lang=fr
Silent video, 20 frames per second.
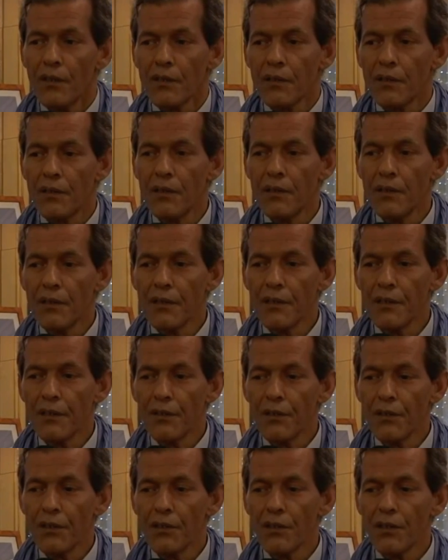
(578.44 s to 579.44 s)
qui,
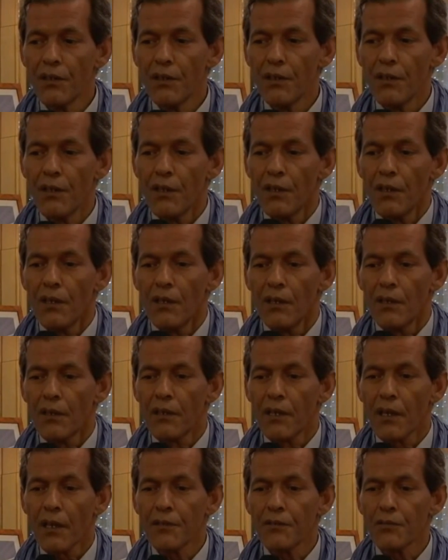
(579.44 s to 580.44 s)

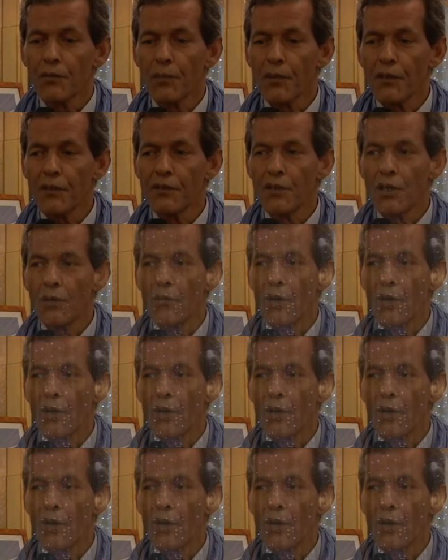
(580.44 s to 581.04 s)
grâce au président